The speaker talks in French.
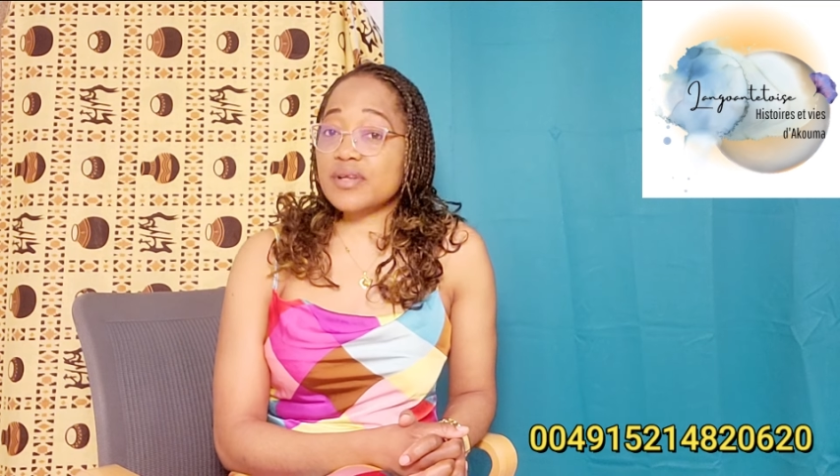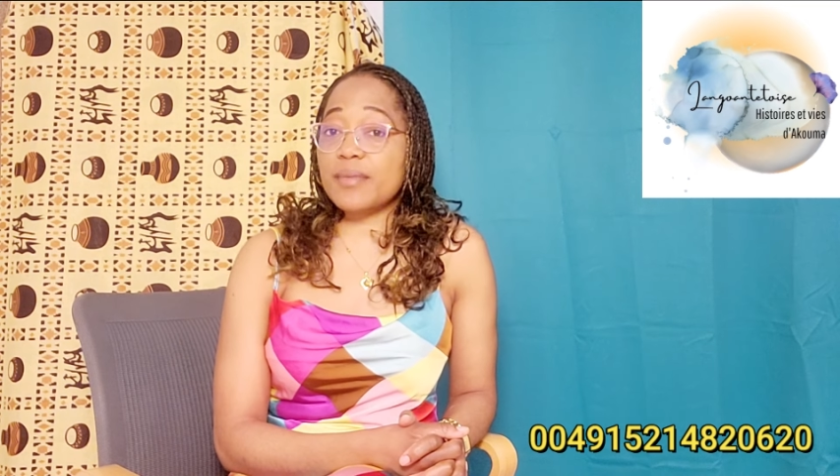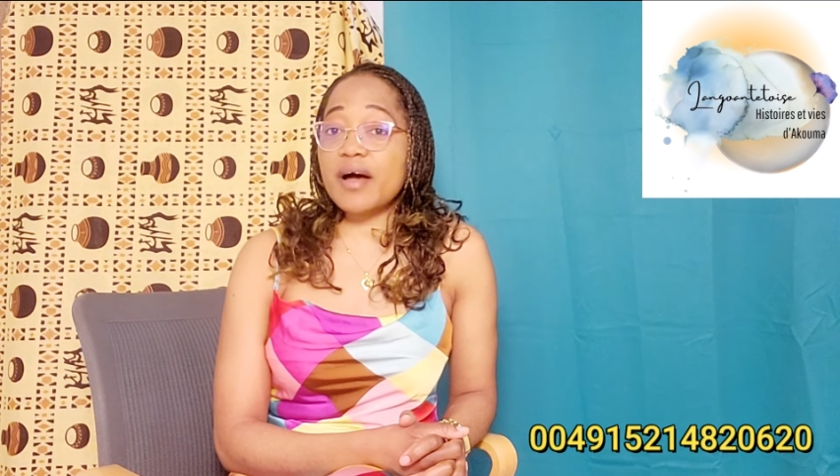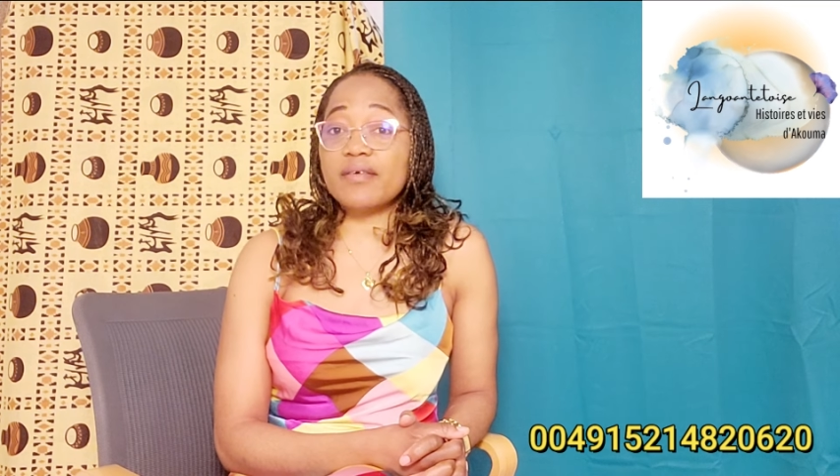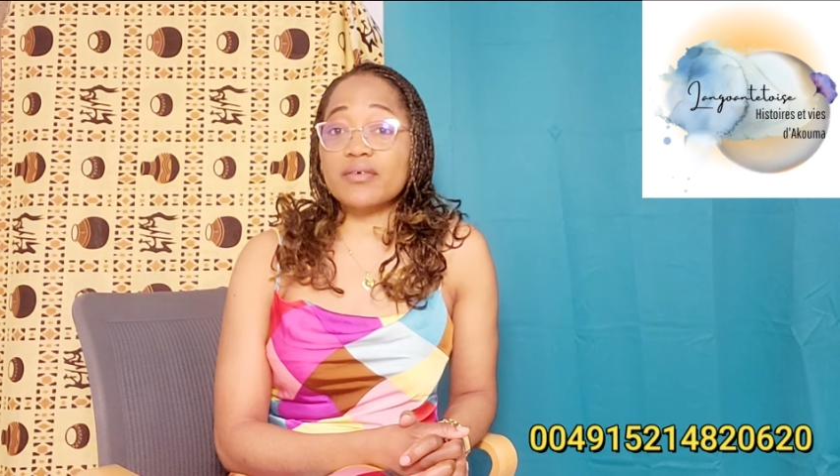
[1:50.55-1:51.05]

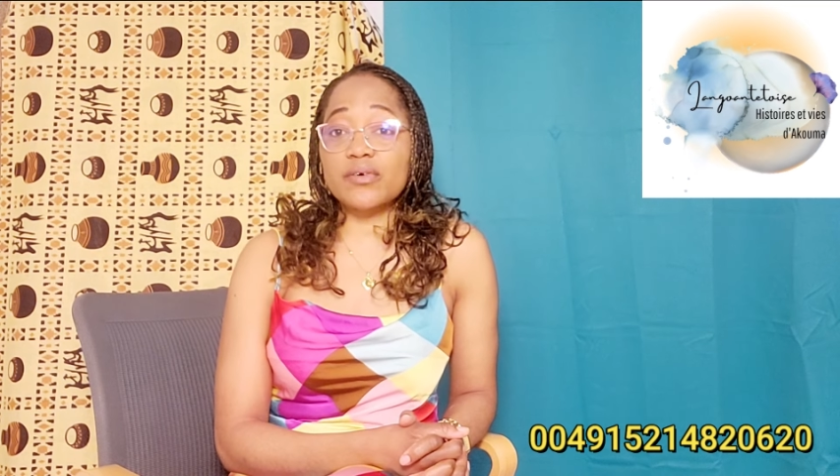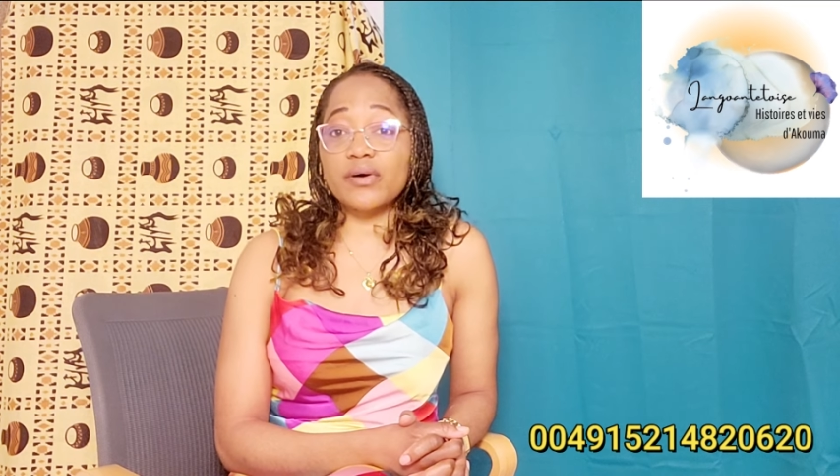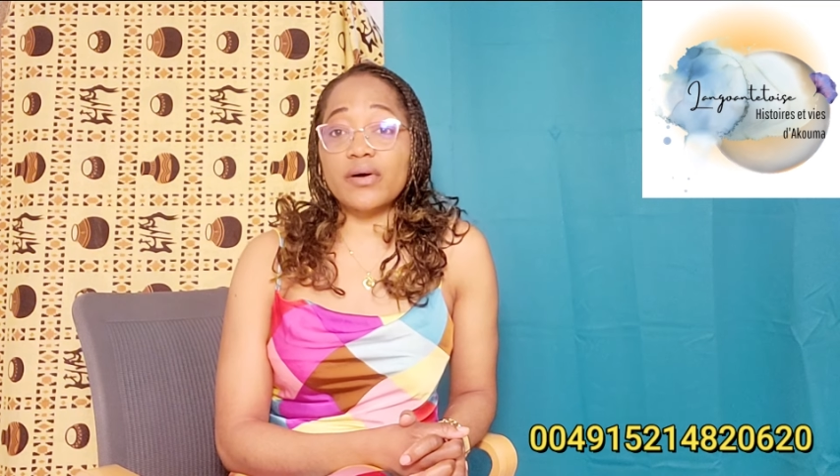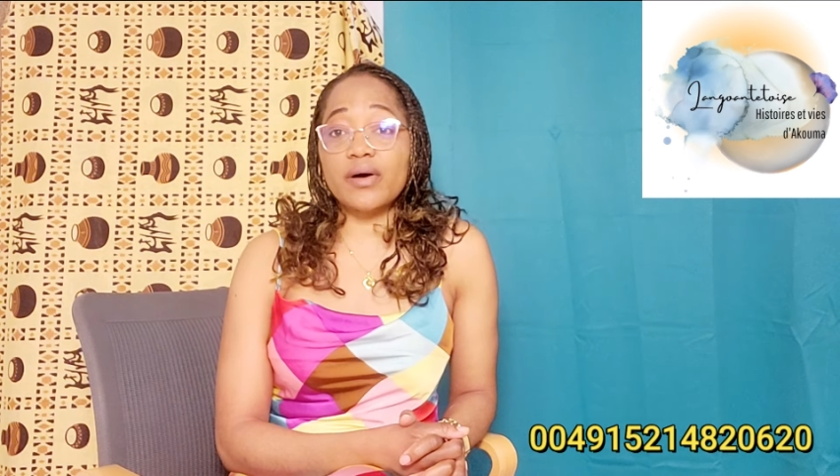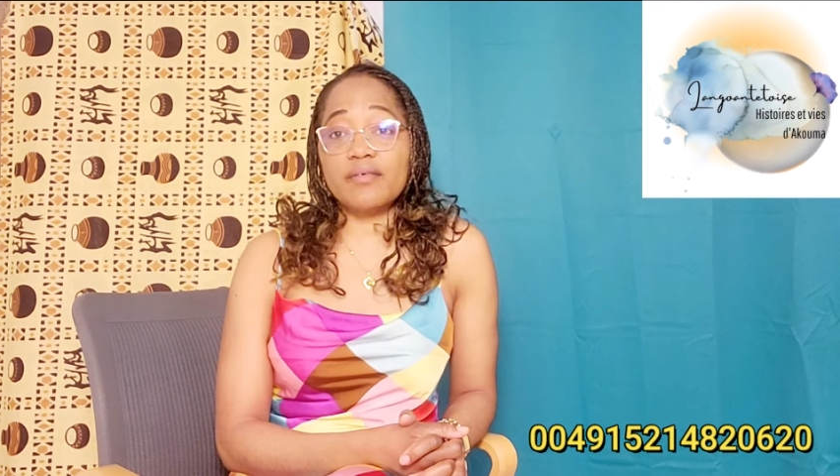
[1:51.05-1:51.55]
là-bas
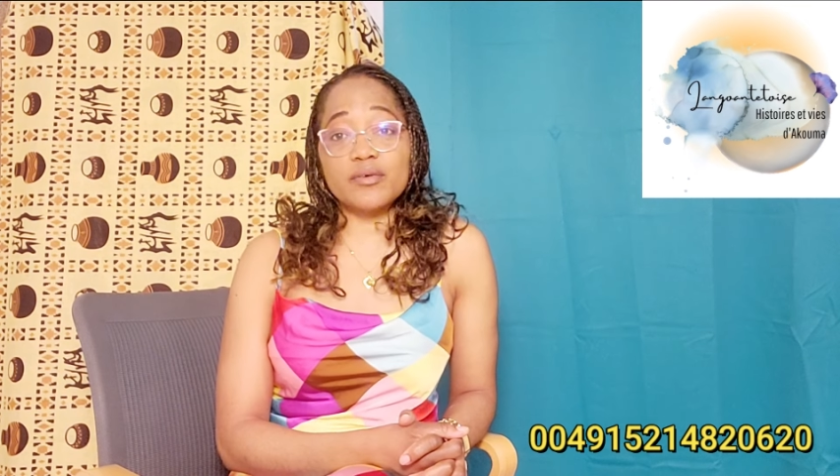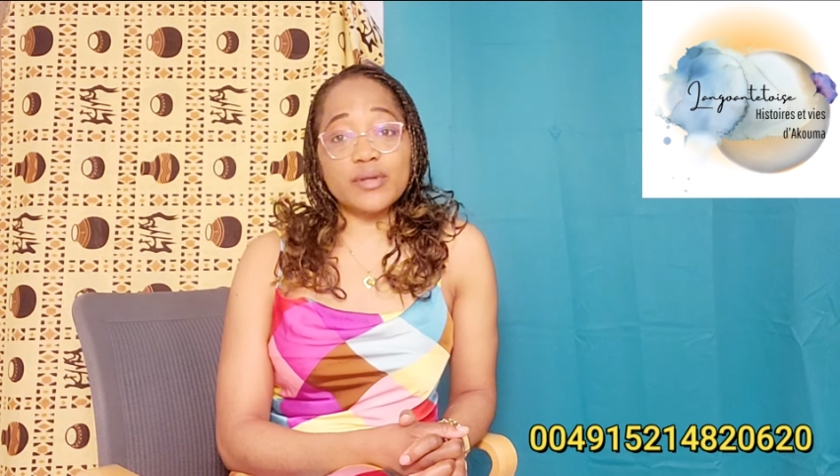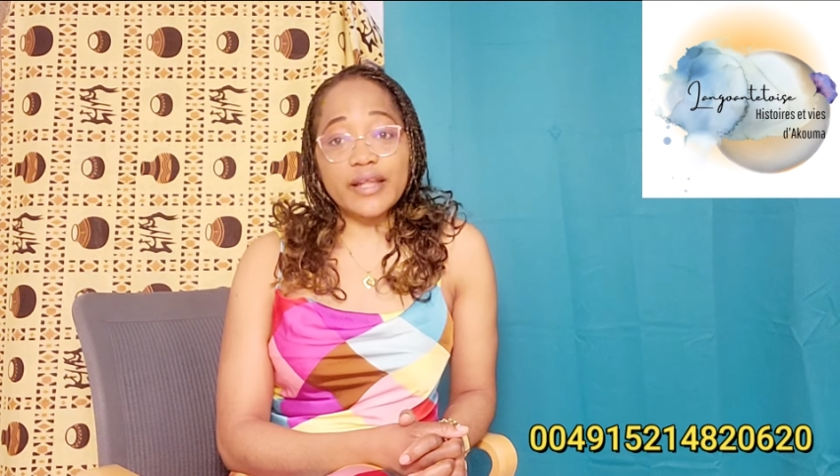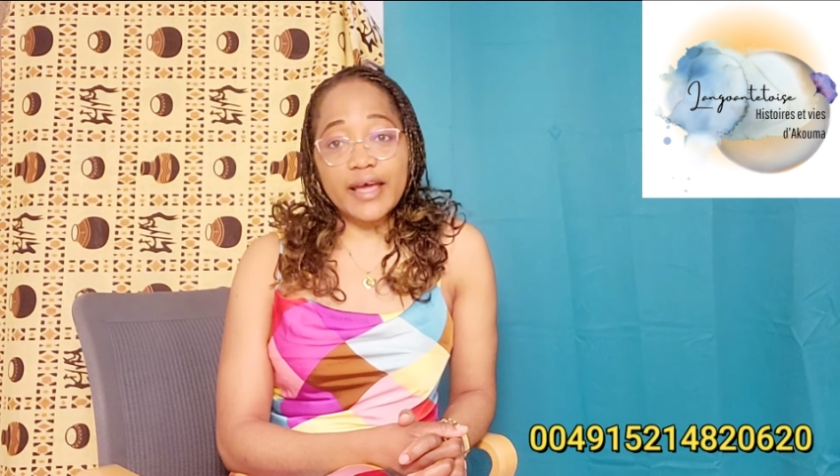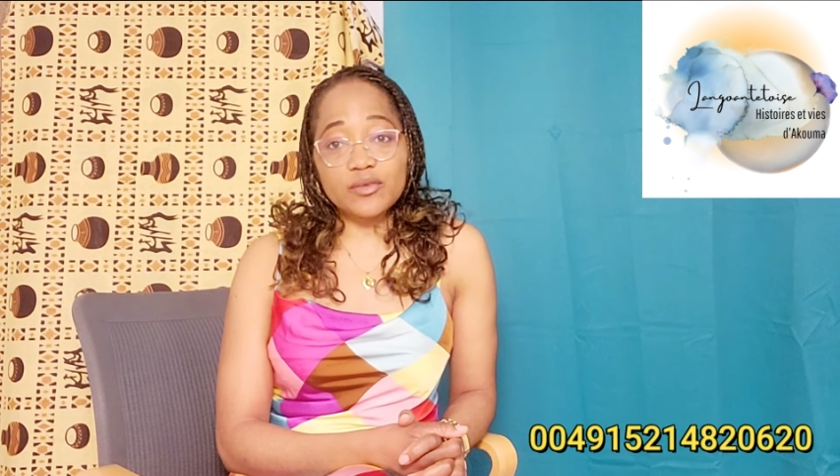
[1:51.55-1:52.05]
avant
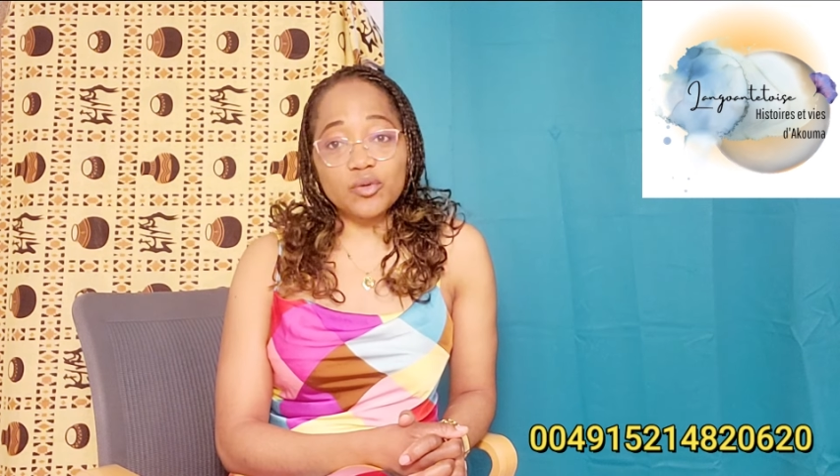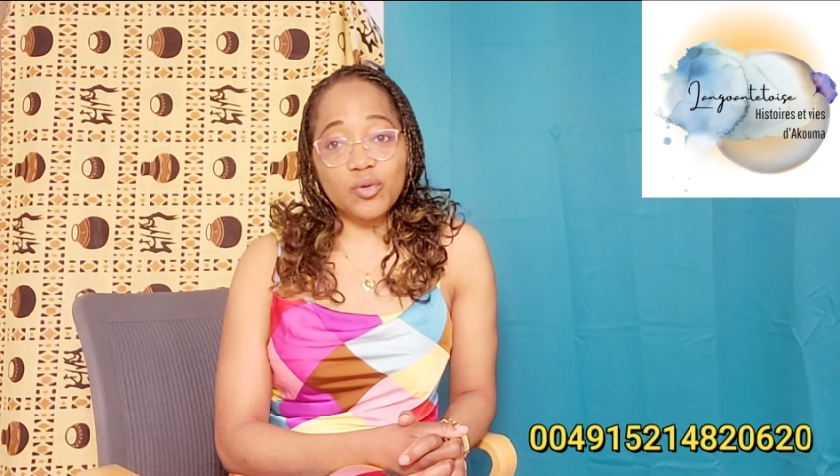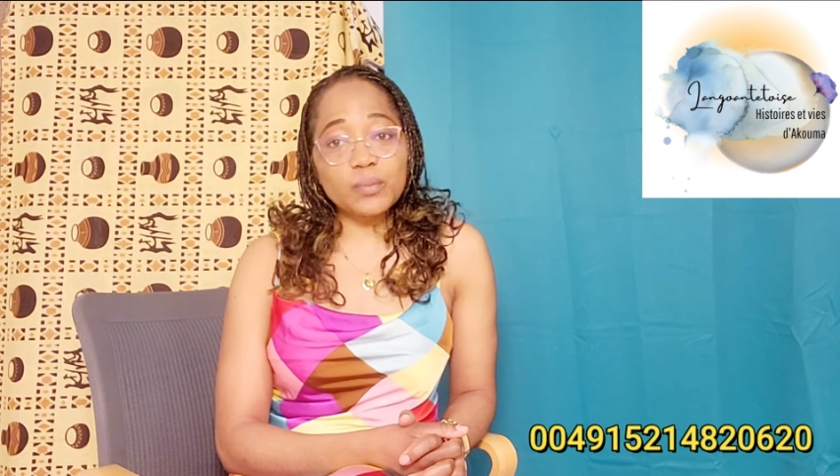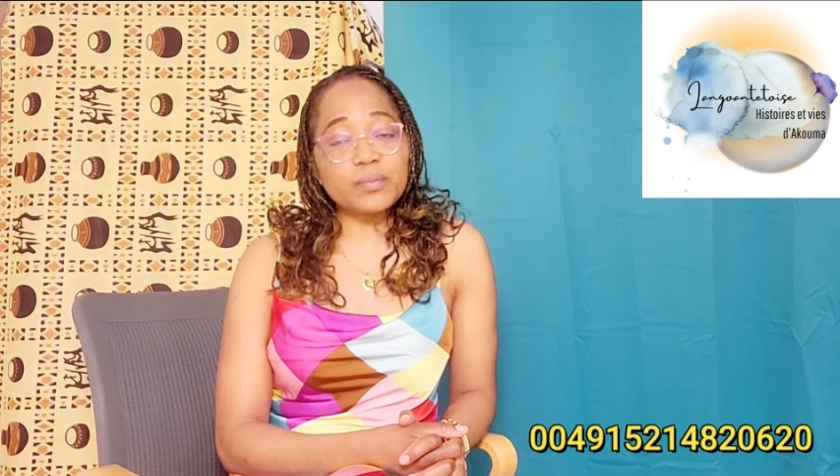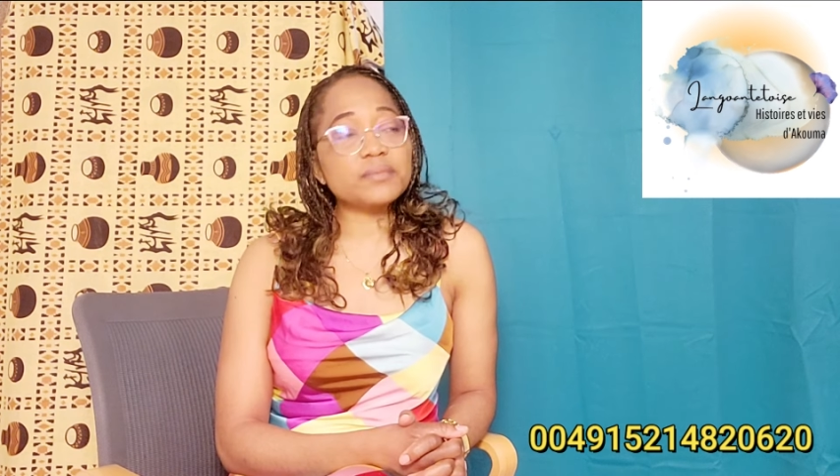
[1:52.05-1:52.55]
d'aller à en